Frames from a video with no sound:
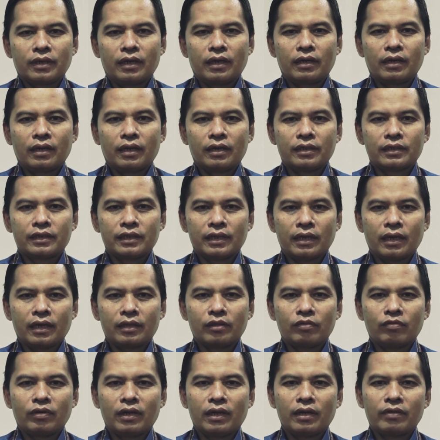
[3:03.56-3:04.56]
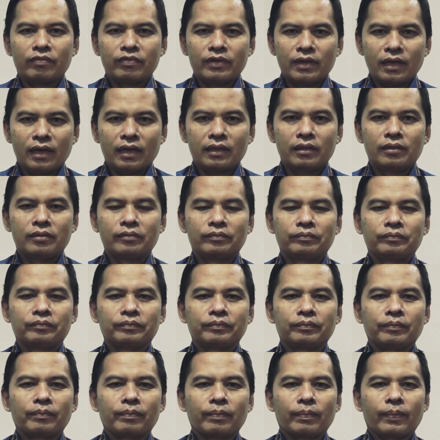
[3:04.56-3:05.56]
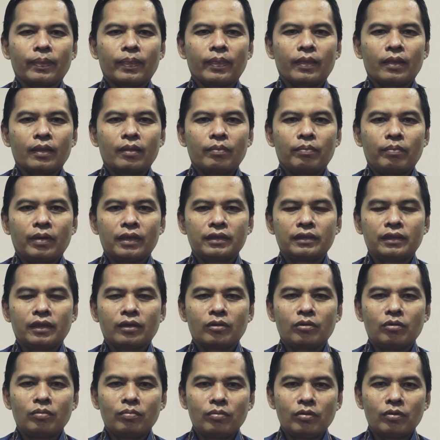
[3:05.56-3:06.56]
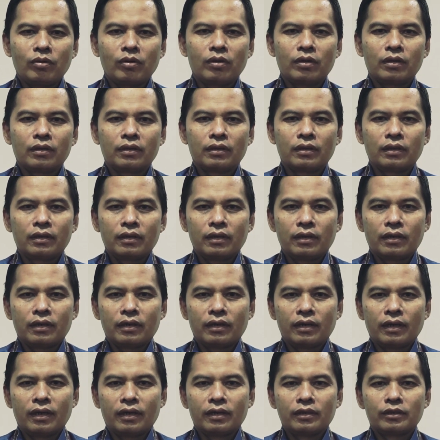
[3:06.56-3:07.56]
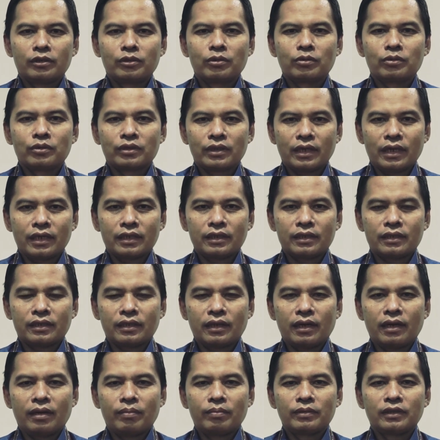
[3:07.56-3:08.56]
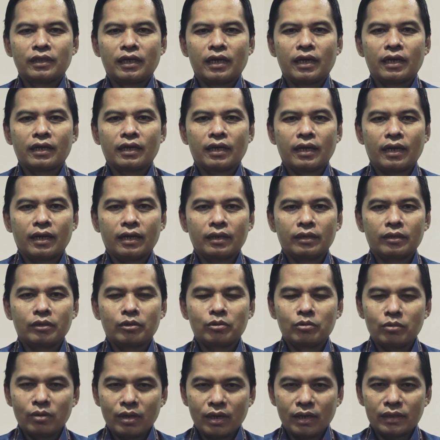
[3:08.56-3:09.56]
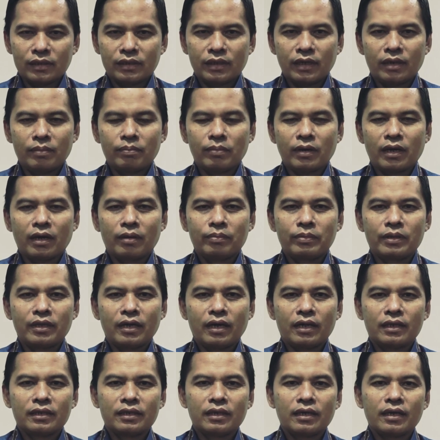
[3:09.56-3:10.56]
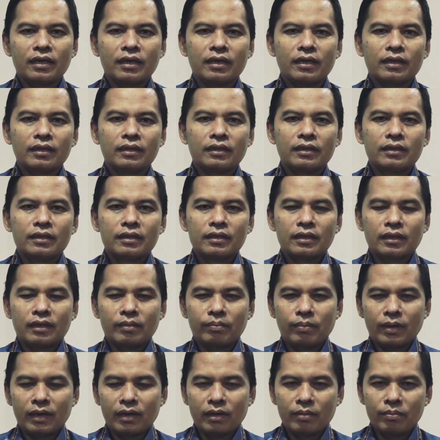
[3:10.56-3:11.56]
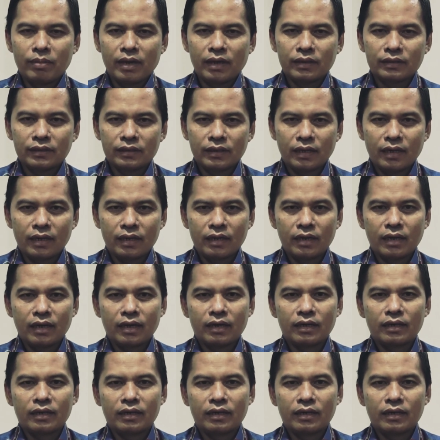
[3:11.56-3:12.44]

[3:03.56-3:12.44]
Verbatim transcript: keadaan sehat walafiat, panjang umur, dan sukses dalam menjalankan tugas dan pengabdiannya kepada bangsa dan